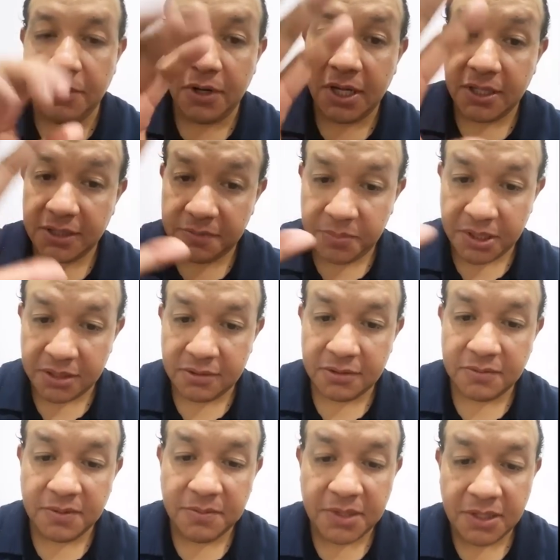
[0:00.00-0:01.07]
Hola,
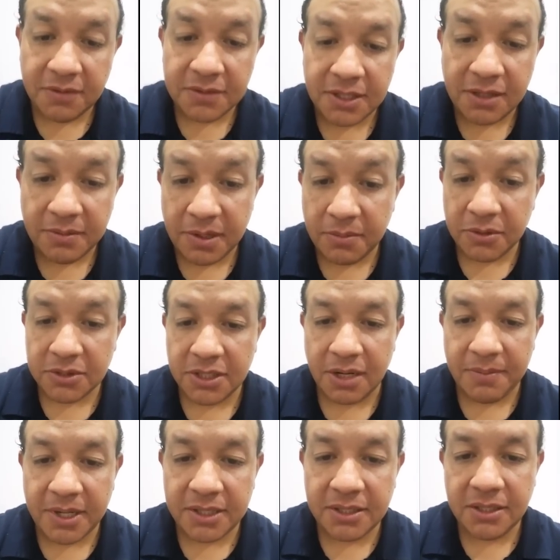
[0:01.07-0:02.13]
despiertos, bienvenidos a Liberémonos de
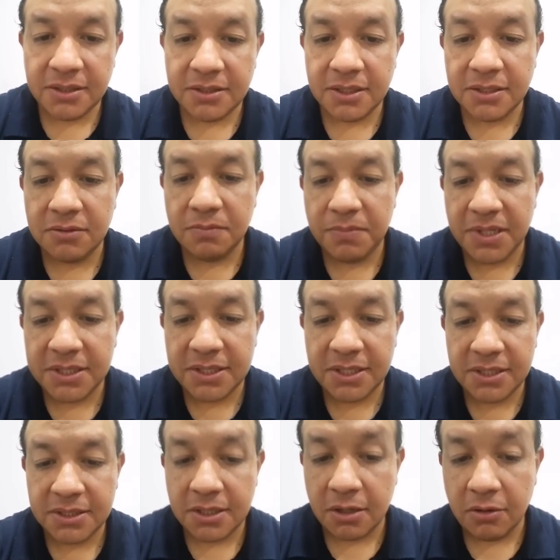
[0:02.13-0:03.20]
la Matrix. Es un
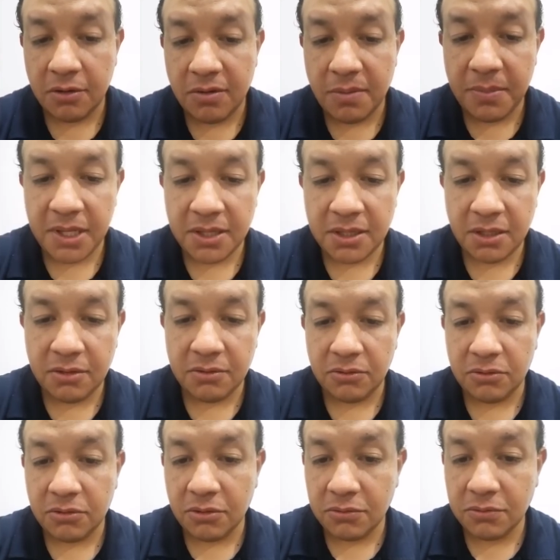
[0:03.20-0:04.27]
placer estar nuevamente
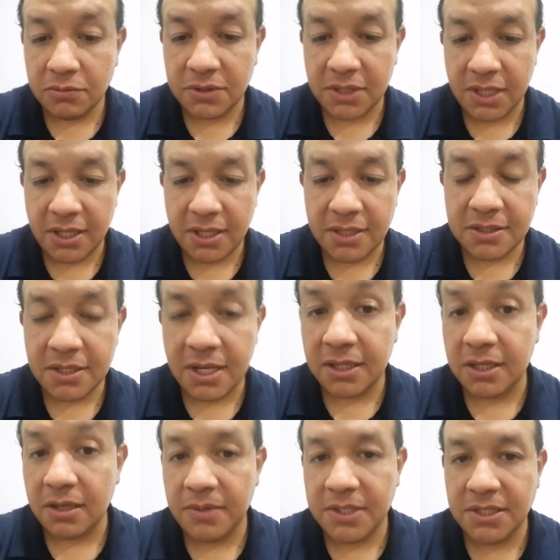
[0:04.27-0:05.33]
con todos ustedes
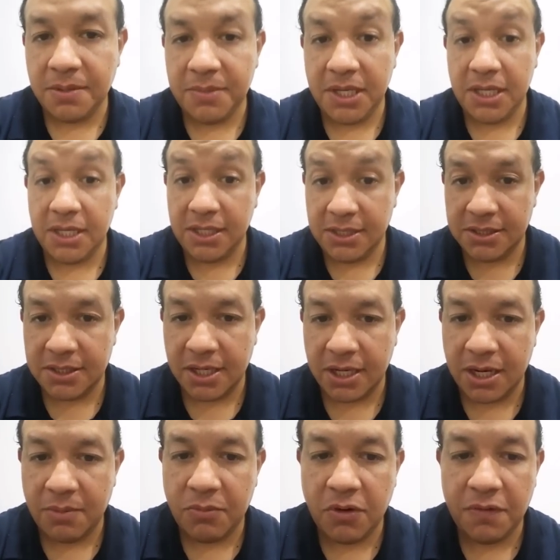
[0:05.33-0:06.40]
a través de mi
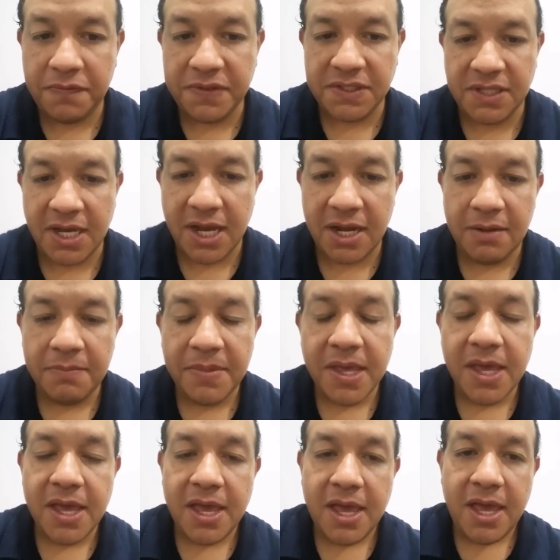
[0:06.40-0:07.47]
Instagram oficial
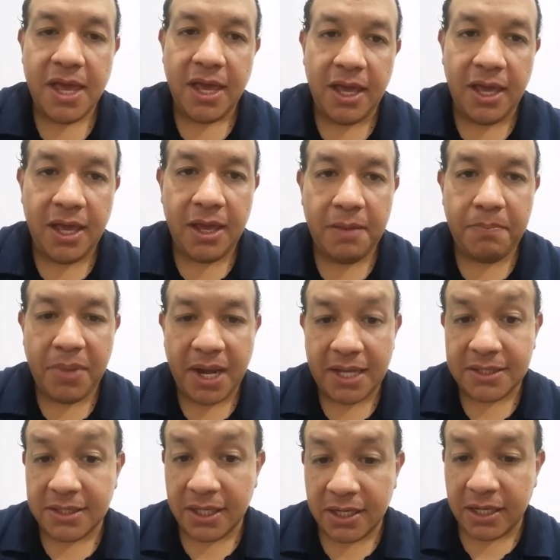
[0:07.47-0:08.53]
eh,
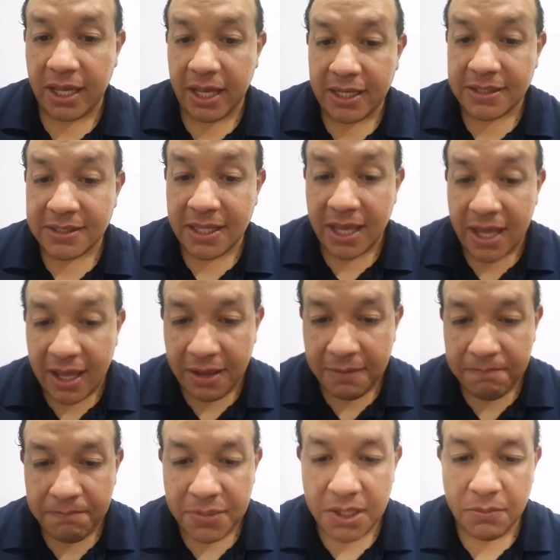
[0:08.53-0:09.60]
para hacer este
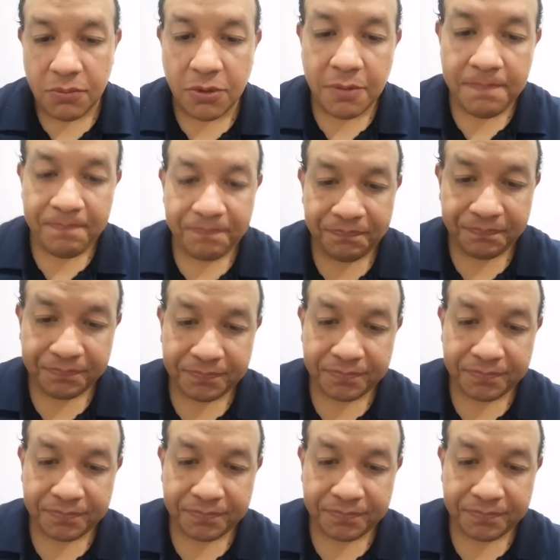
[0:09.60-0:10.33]
en vivo.